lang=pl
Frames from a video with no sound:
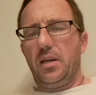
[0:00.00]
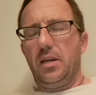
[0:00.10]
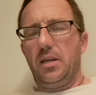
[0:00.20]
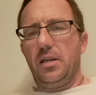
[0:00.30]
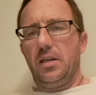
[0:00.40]

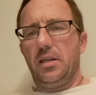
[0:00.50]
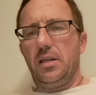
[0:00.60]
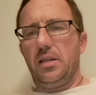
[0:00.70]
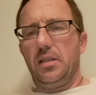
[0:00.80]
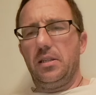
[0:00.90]

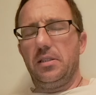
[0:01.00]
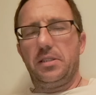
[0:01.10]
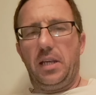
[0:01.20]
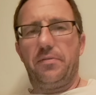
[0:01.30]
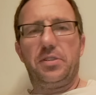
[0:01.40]
e,
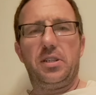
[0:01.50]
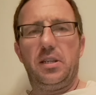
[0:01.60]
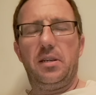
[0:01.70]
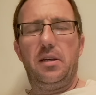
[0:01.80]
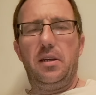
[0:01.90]

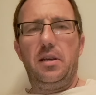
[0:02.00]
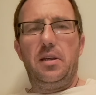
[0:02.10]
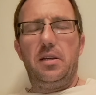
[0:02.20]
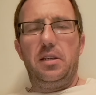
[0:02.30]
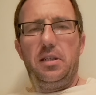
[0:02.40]
zawsze
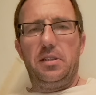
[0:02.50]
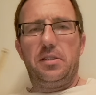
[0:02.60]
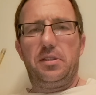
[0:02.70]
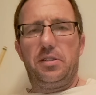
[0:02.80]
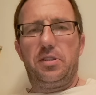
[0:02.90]

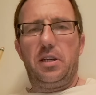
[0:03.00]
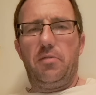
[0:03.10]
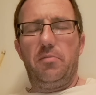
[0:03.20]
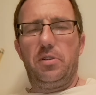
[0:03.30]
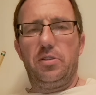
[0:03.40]
jest
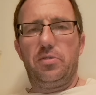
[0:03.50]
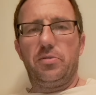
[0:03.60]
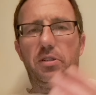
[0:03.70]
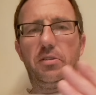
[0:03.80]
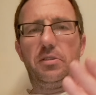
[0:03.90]
ciałem
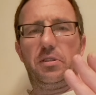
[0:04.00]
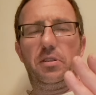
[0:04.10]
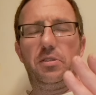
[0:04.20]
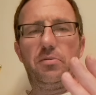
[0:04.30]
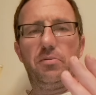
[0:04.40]
Chrystusa. To jest
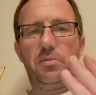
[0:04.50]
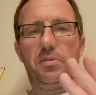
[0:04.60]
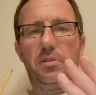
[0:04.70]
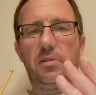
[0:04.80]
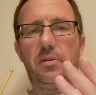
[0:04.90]

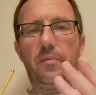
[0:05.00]
Chrystus.